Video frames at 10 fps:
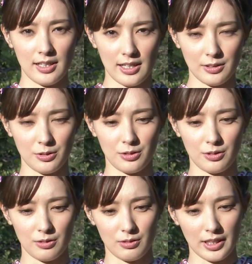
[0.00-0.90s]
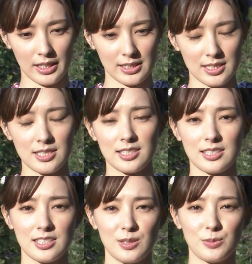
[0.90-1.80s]
あの若い新
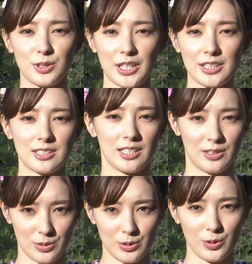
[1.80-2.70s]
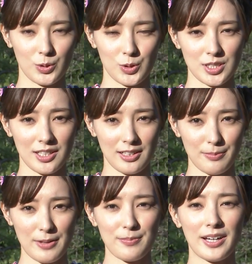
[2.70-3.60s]
人チームなんですけど今年から
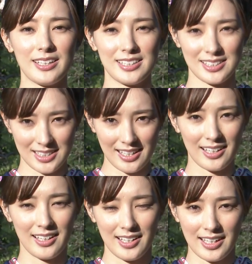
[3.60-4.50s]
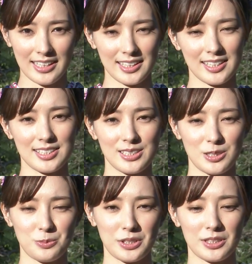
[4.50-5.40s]
メンバー入りして新しい
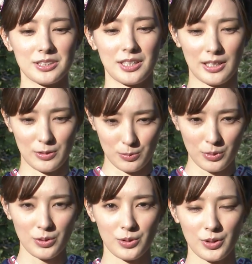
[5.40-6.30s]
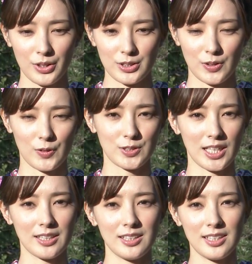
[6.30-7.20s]
チームなんですけれどもその
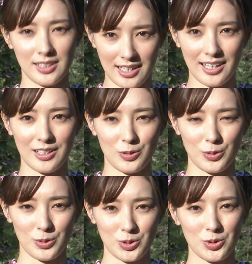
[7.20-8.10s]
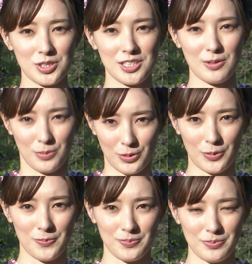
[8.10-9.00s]
3人がこう少しでも
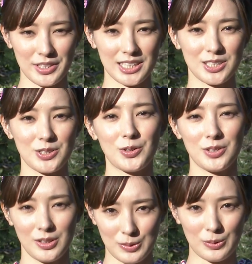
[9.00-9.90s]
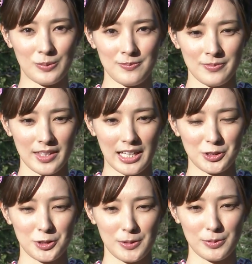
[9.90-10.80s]
目立つようにと
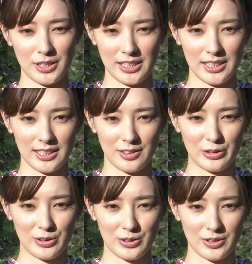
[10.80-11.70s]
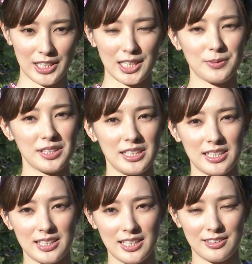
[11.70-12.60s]
アドリブにこう仲間に入
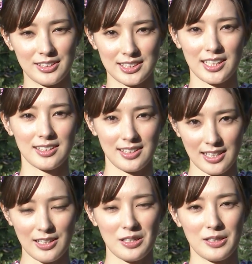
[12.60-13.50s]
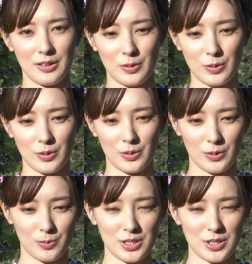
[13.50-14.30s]
れてくださってこう面